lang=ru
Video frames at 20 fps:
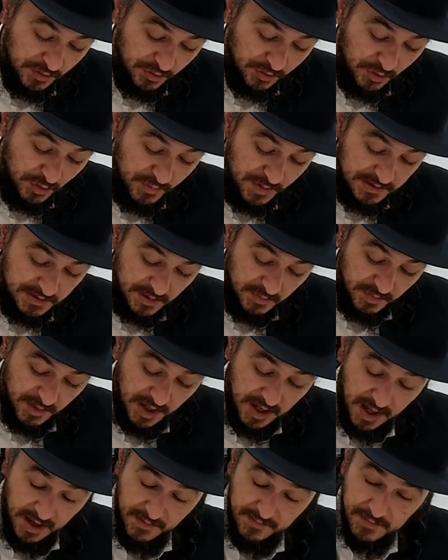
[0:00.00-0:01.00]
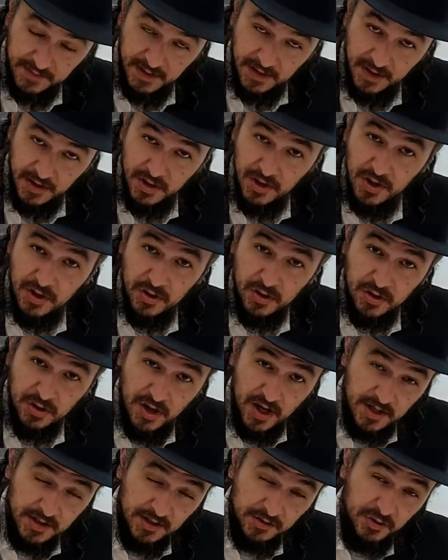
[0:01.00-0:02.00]
отоба симха.
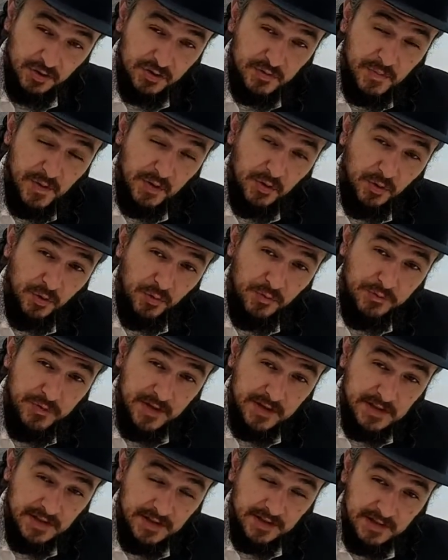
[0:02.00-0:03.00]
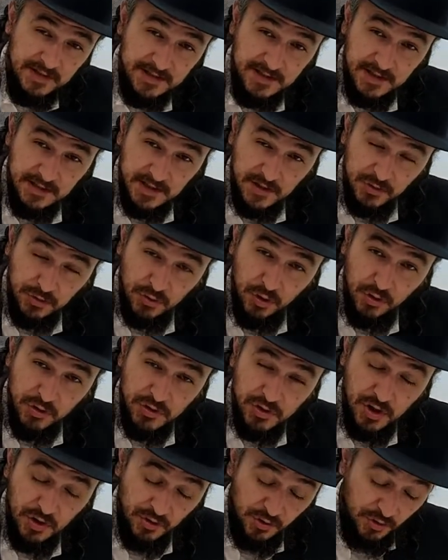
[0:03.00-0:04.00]
Акадош бараху видит, это
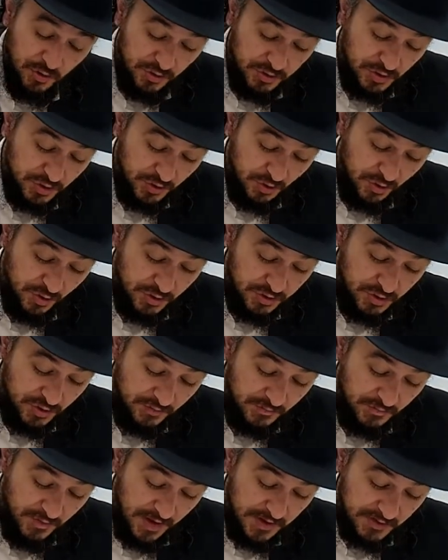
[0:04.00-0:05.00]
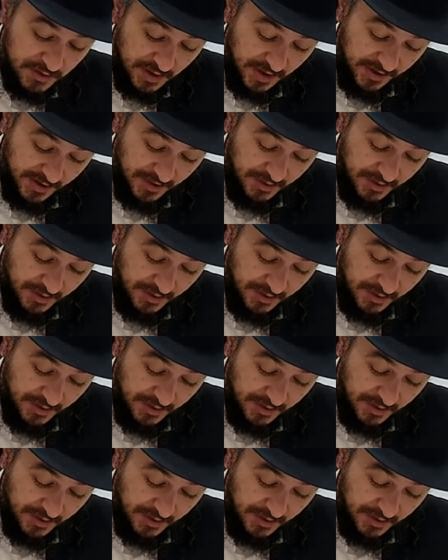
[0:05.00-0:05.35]
точка очень-очень важная.